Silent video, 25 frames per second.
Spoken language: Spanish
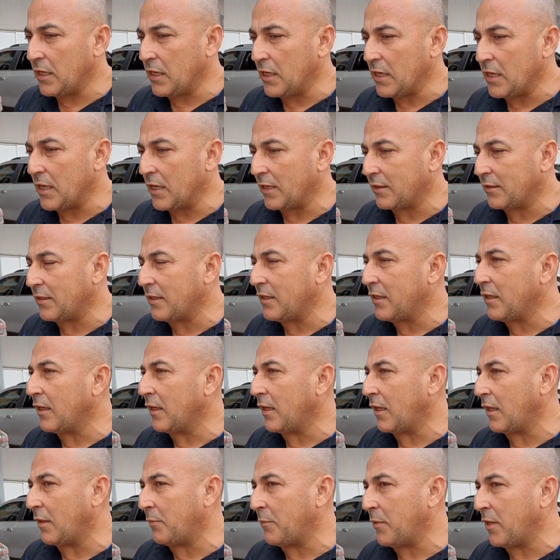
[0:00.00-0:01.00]
y así
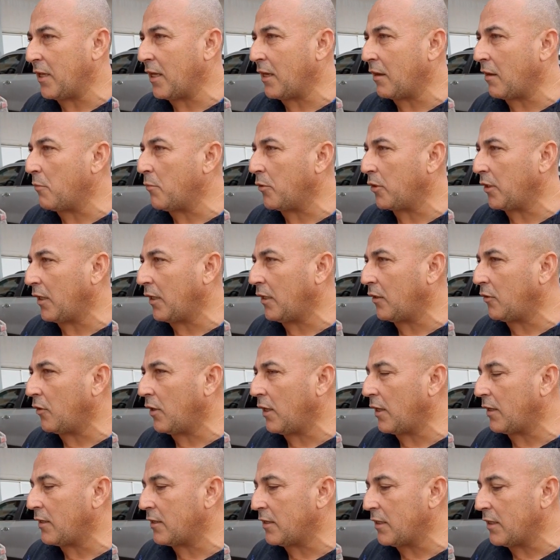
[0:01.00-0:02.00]
a medida que vamos teniendo
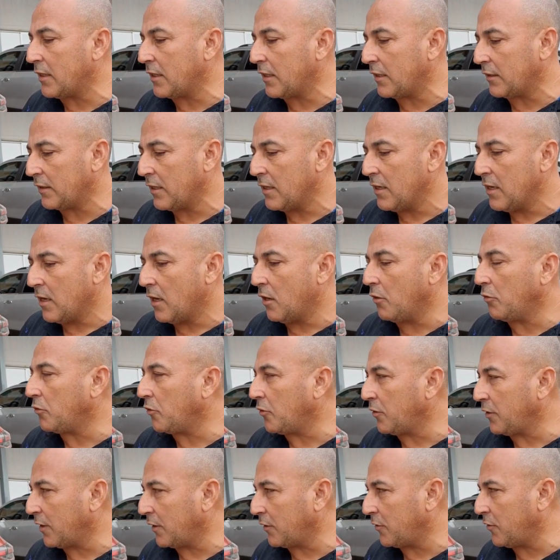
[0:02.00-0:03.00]
las distintas
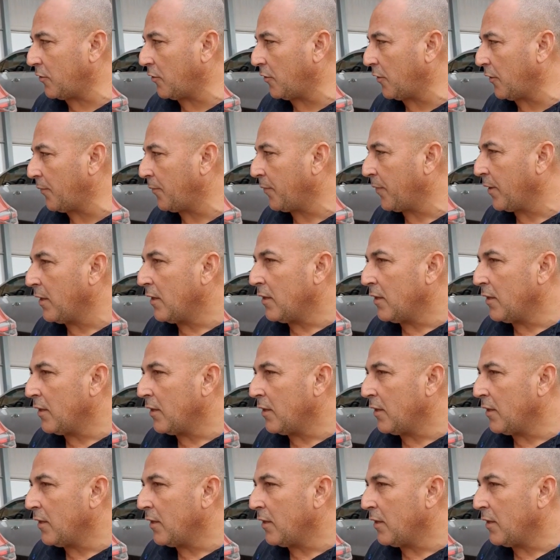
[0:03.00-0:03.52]
autorizaciones.